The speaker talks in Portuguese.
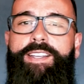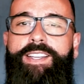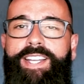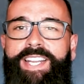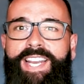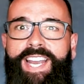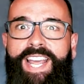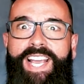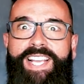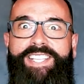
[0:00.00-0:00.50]
E
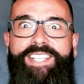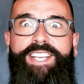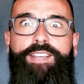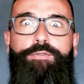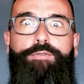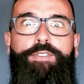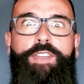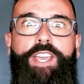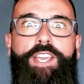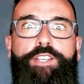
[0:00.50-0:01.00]
nesse
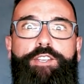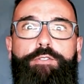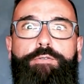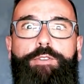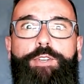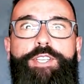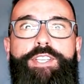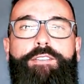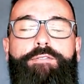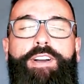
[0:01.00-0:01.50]
vídeo
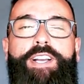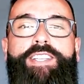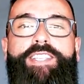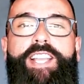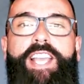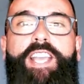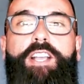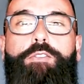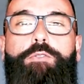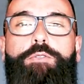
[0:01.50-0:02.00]
você vai
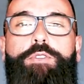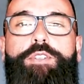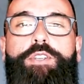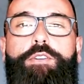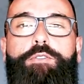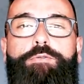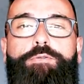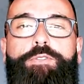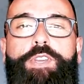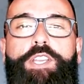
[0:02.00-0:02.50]
sair com o
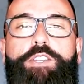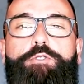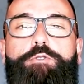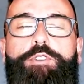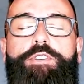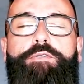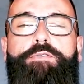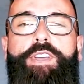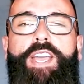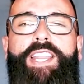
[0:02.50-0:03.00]
seu vídeo
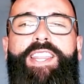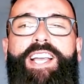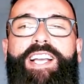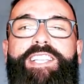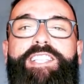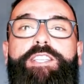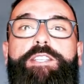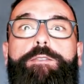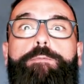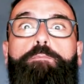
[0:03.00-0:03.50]
de
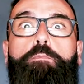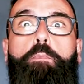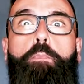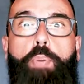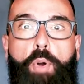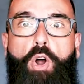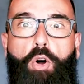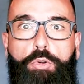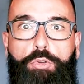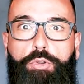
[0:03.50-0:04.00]
vendas
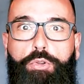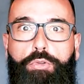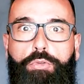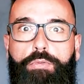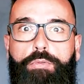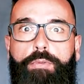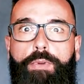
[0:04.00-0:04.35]
pronto.